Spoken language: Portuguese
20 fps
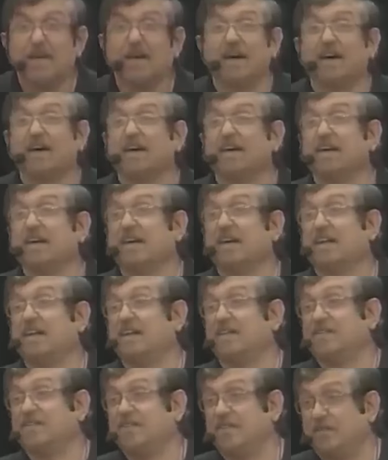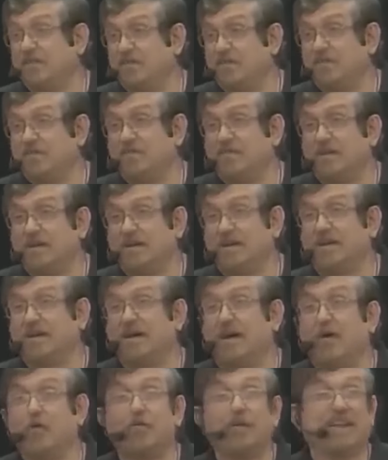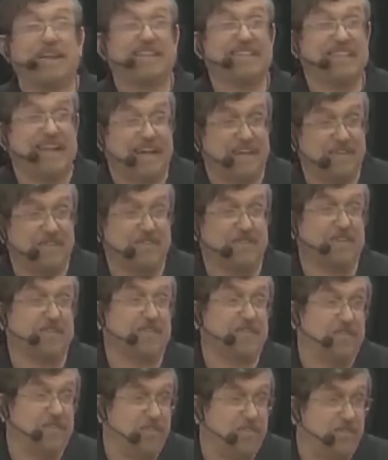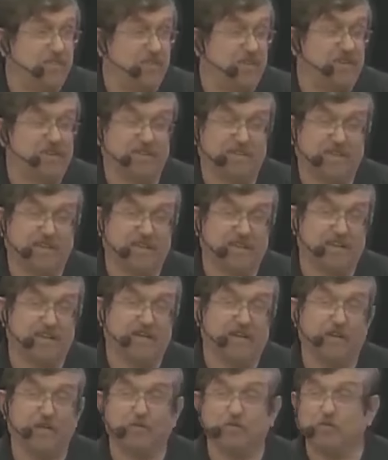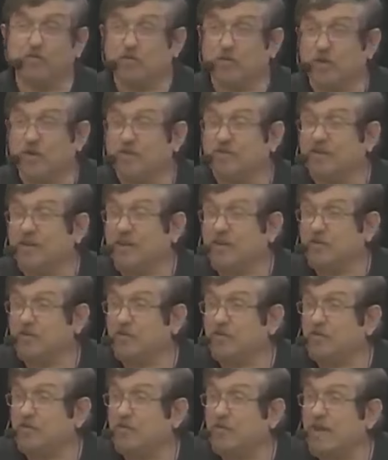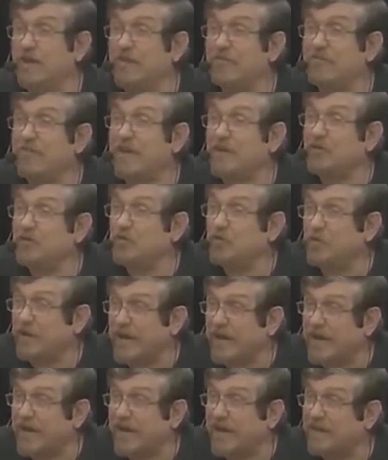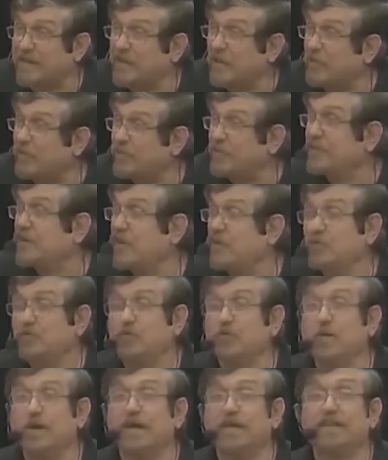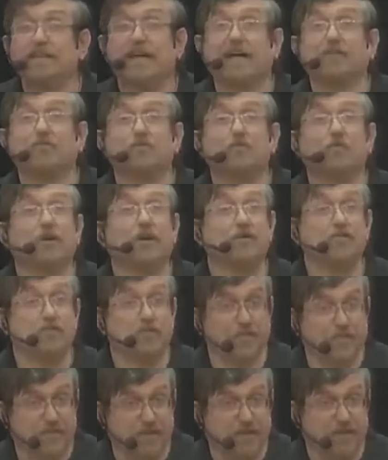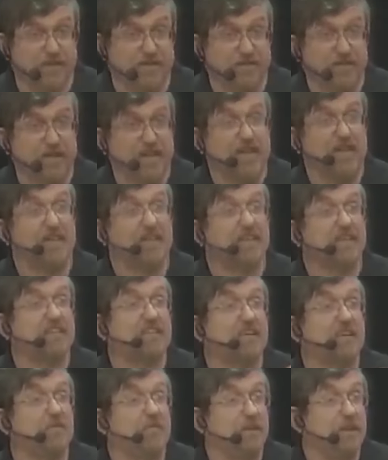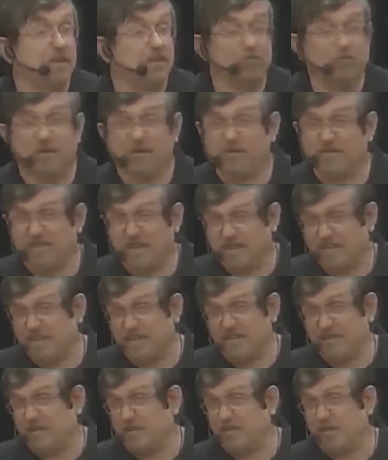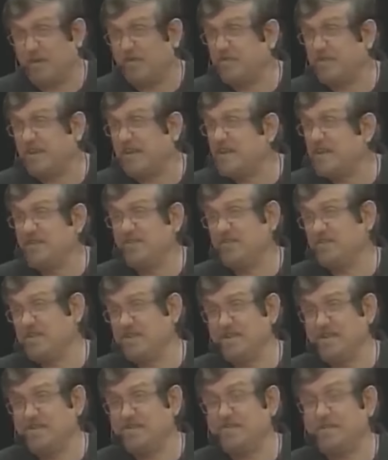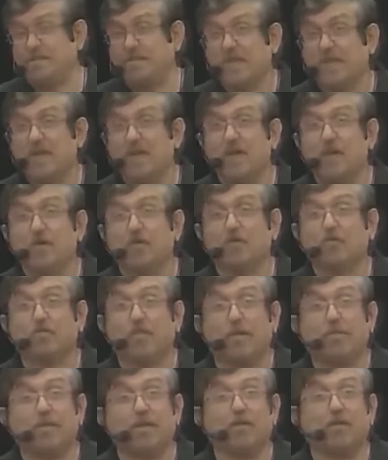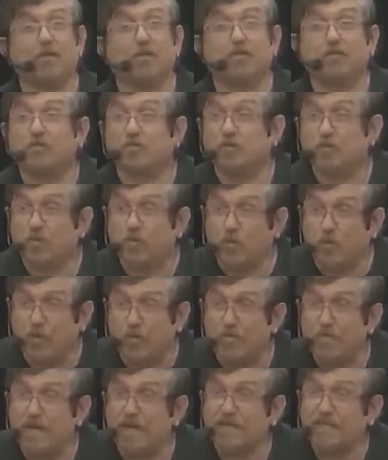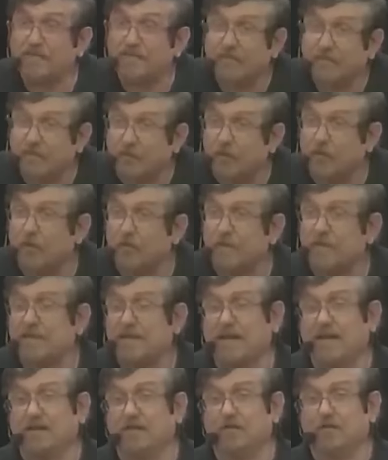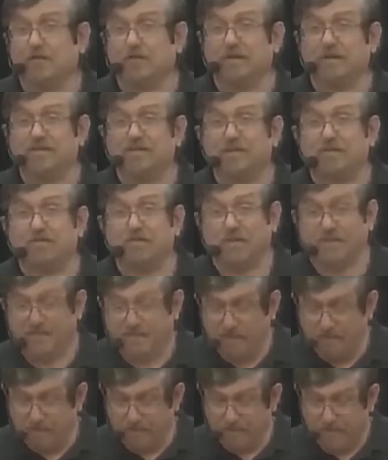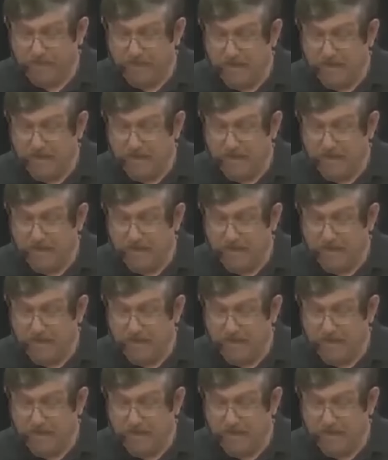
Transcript: uh, em relação à, unidade que existia, né, o reino do norte, o reino do sul, ele vai durar até o final do reinado do rei Josias, que termina no ano 609. Daí em diante, os babilônios começam a dominar toda a situação